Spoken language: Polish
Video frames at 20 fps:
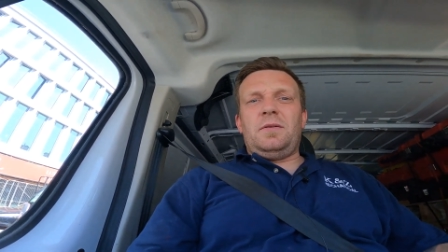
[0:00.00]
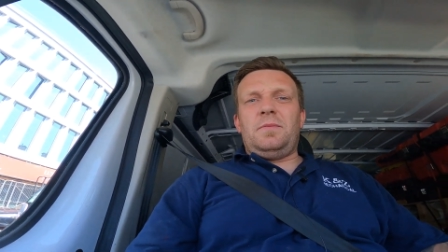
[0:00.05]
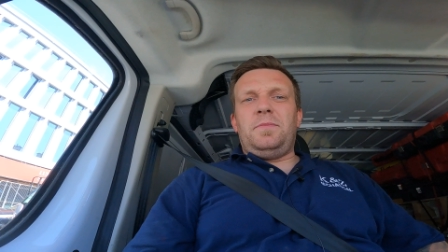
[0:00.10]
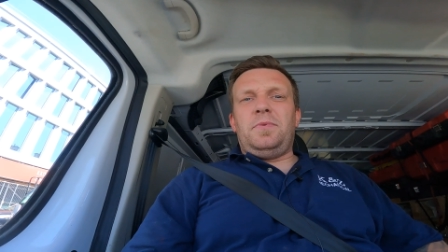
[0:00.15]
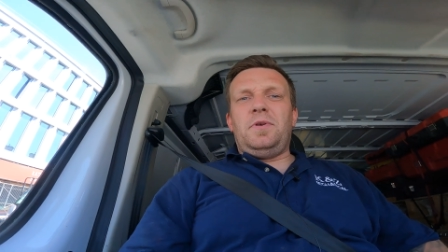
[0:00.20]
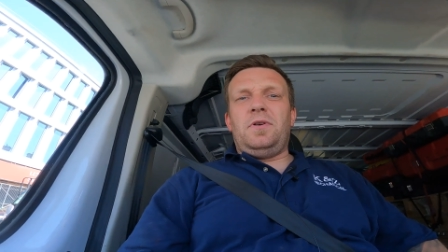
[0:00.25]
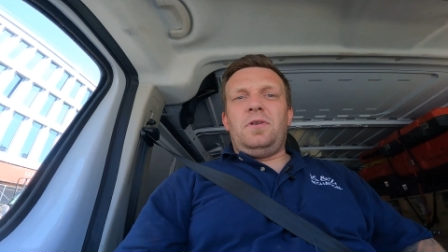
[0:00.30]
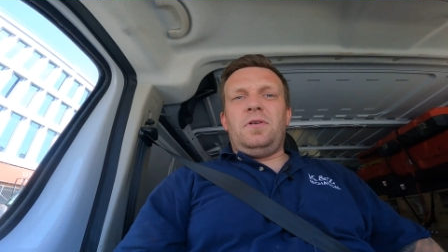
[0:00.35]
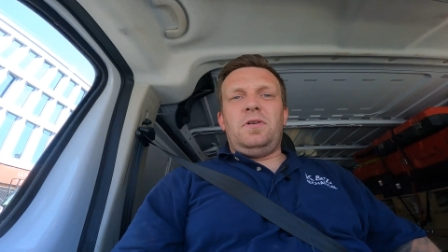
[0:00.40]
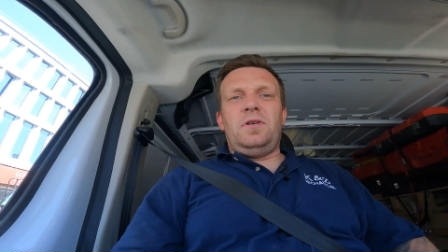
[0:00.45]

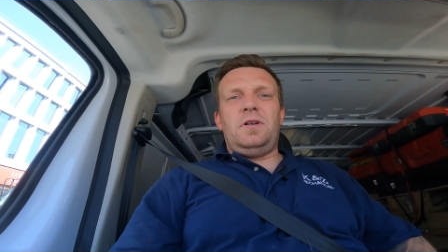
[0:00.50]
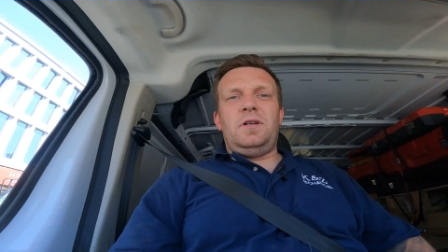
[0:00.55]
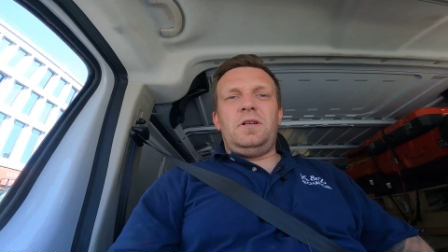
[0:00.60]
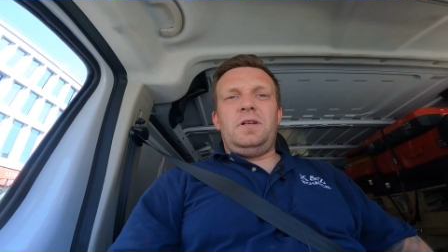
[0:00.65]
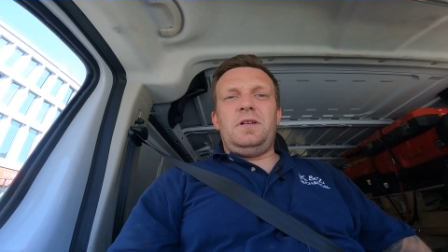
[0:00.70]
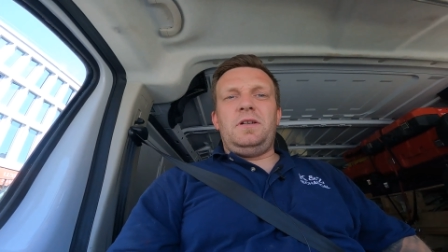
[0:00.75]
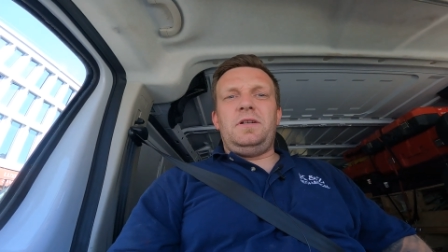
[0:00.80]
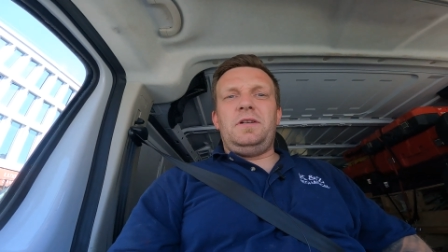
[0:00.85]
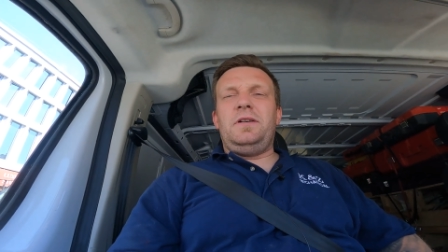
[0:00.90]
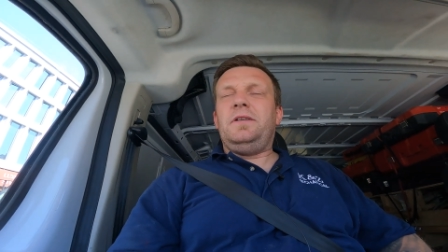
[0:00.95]
bo
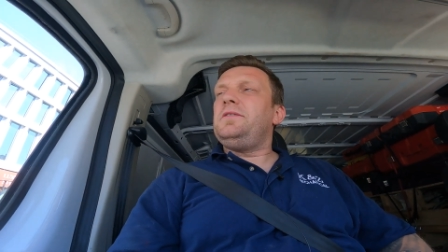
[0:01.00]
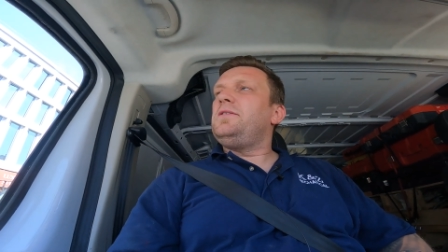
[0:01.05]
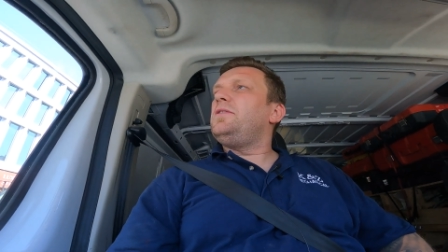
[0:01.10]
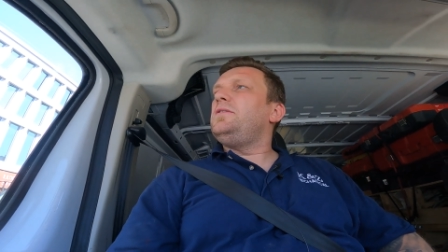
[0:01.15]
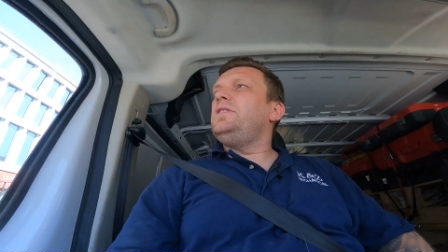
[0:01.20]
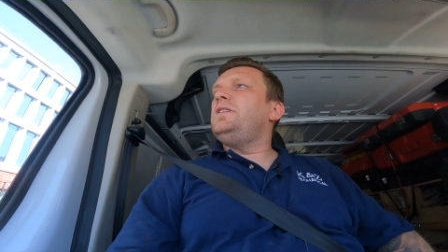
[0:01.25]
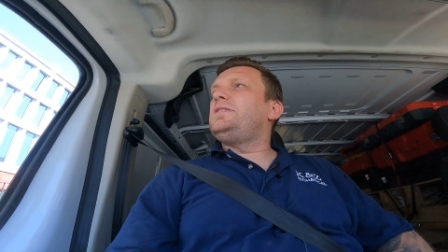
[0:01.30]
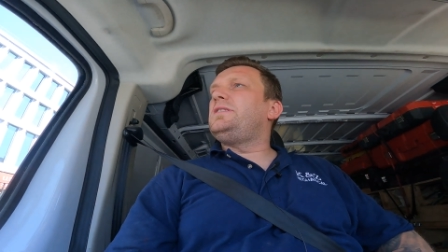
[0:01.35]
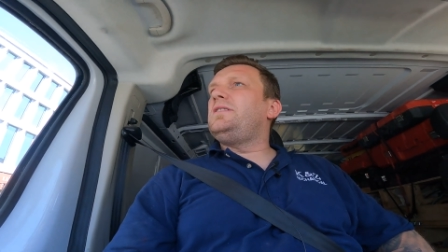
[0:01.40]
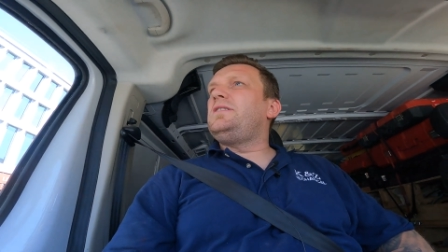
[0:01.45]
e,
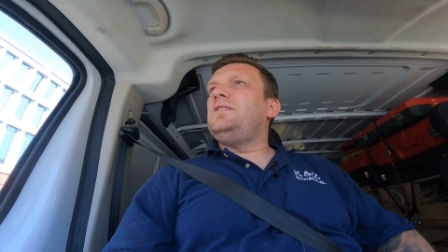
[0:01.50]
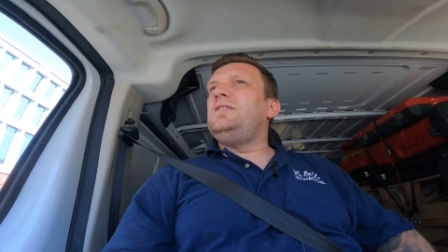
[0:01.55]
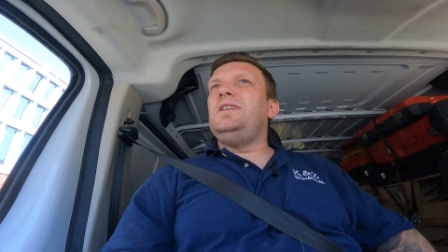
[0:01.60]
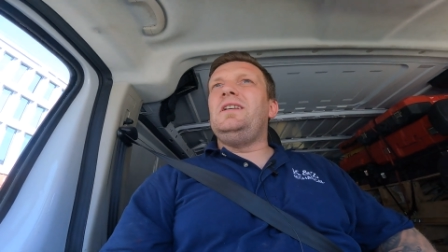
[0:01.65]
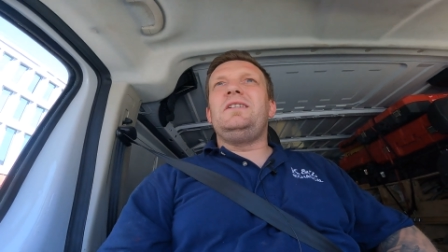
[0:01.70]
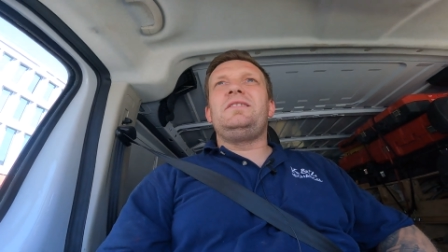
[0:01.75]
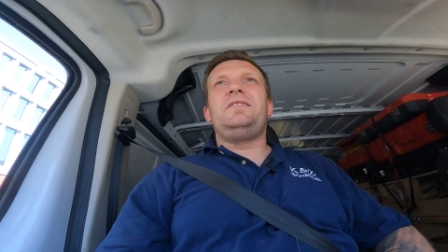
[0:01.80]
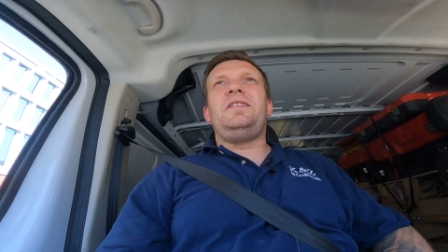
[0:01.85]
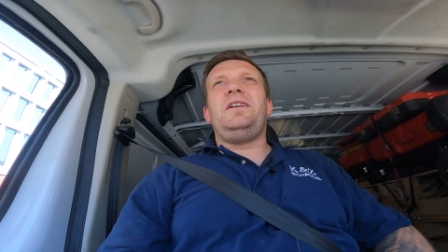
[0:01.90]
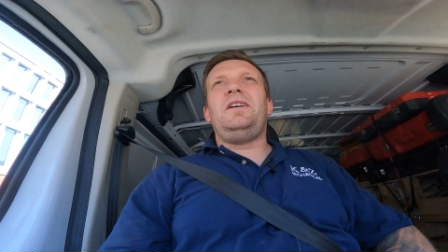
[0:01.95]
to niestety
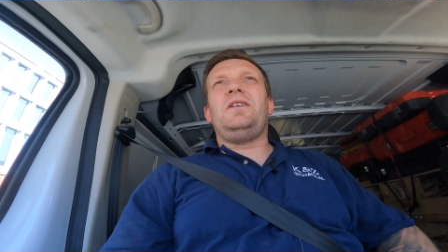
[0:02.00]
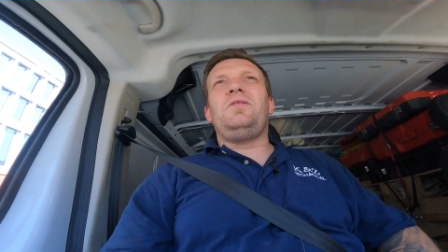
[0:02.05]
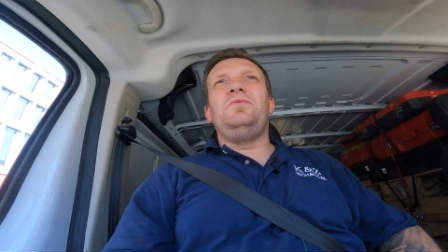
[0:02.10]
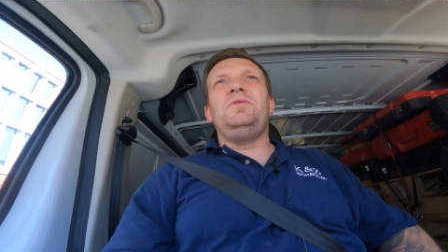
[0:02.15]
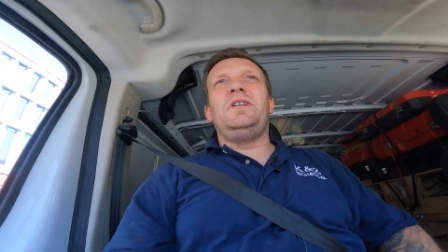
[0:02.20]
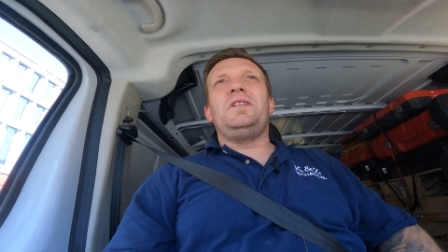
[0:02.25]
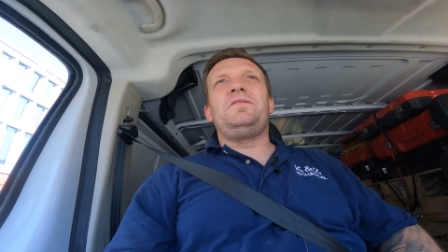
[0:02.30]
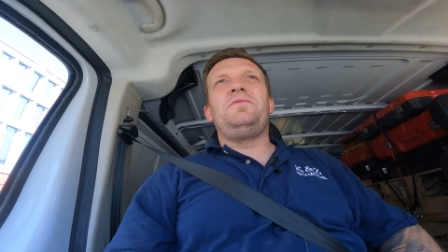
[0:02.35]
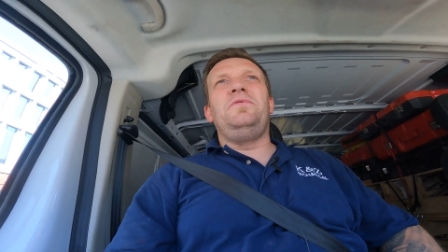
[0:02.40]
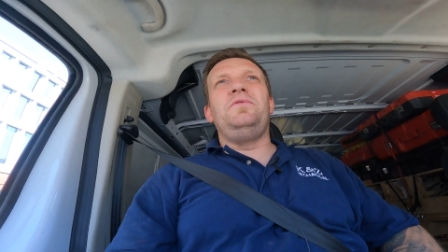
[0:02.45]
nie jest tak jak u
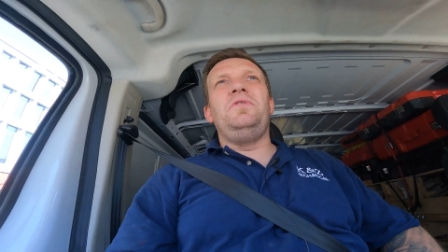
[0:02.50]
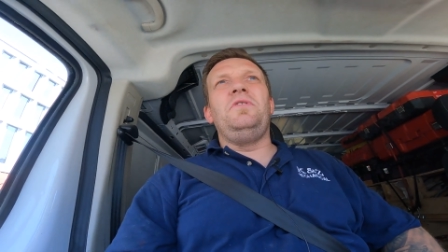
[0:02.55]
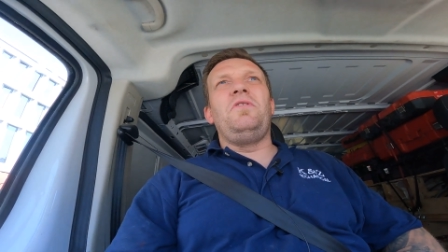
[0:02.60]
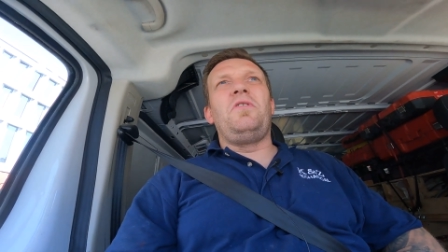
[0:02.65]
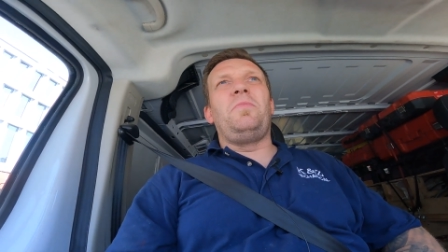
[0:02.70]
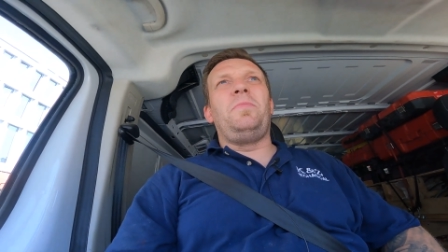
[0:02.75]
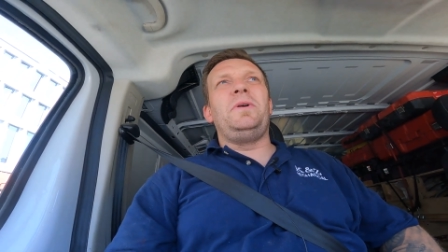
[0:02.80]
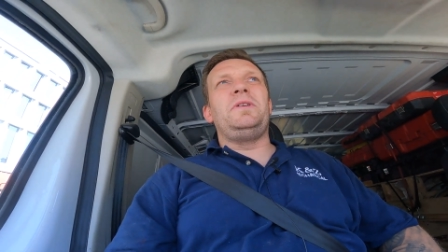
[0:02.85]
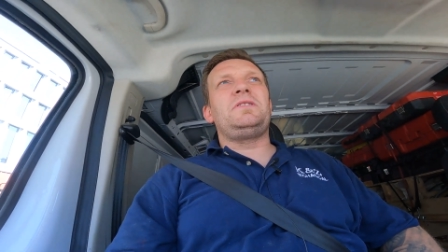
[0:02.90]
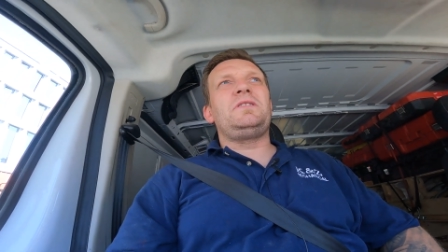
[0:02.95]
nas w Unii
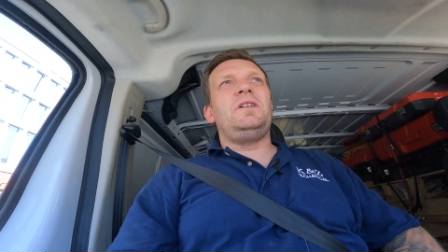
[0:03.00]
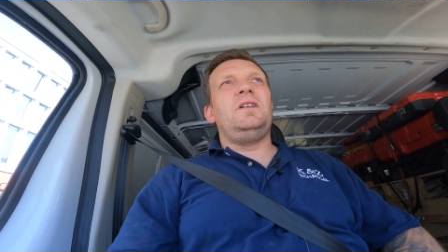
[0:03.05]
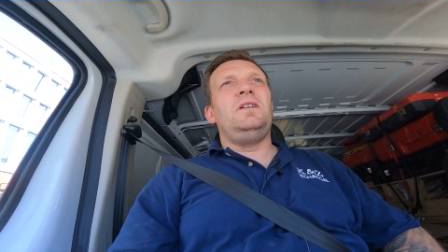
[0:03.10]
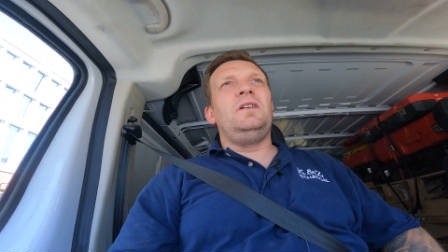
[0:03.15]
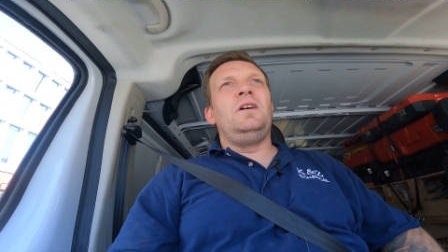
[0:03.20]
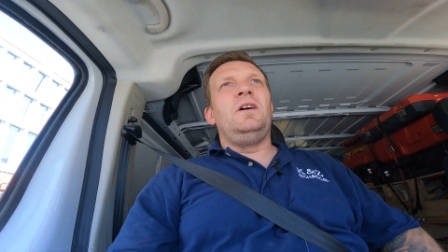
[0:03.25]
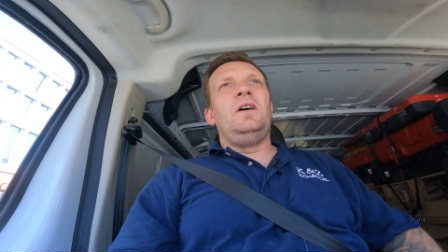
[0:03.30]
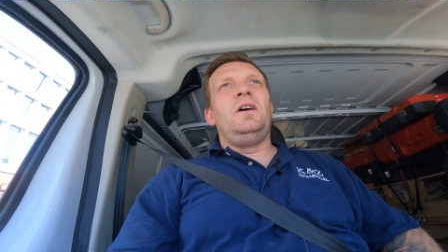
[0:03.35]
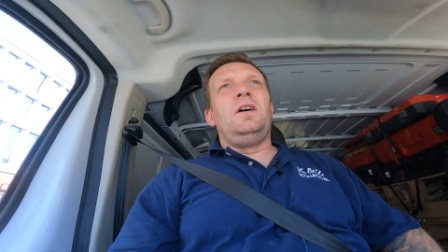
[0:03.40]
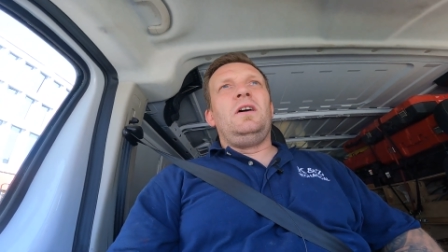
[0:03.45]
Europejskiej,